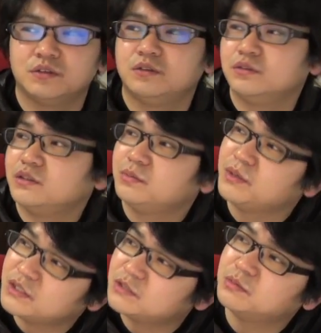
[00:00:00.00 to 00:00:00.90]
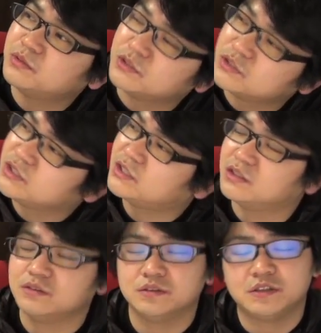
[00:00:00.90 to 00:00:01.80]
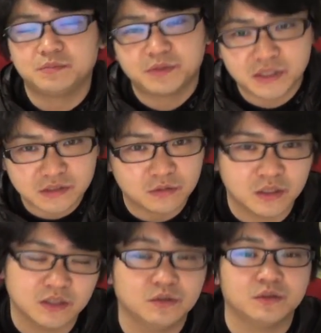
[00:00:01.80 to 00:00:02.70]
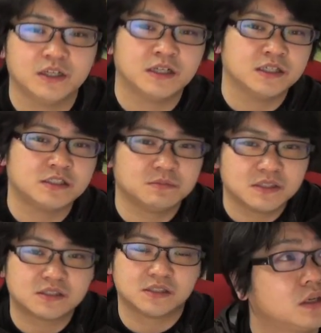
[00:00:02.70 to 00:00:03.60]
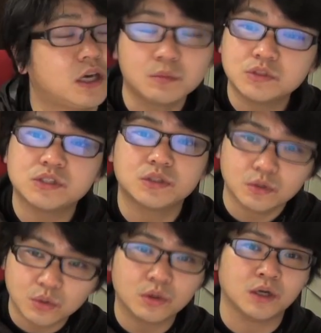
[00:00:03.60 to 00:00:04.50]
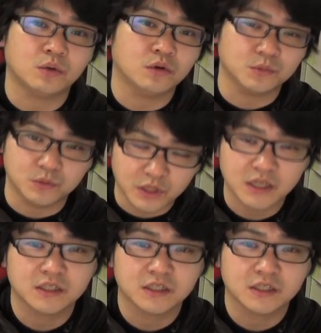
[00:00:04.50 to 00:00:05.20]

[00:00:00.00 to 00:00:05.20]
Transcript: いうことで、Facebook、Twitter、Google プラスの連動お願いします。ゲーム実況動画の方もね、